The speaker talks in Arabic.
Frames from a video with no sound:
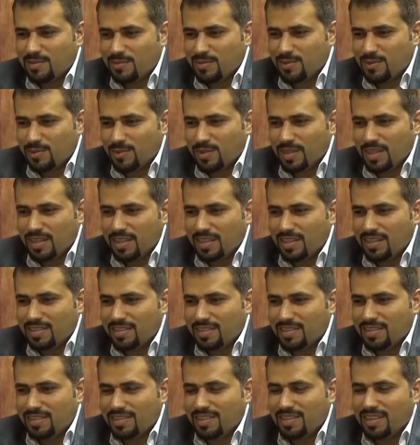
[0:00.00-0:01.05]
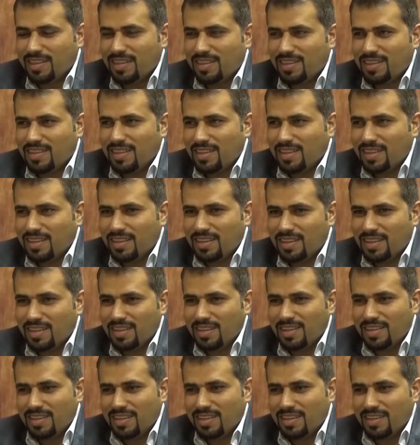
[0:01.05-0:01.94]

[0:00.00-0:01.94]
بسوريا أخذت لل...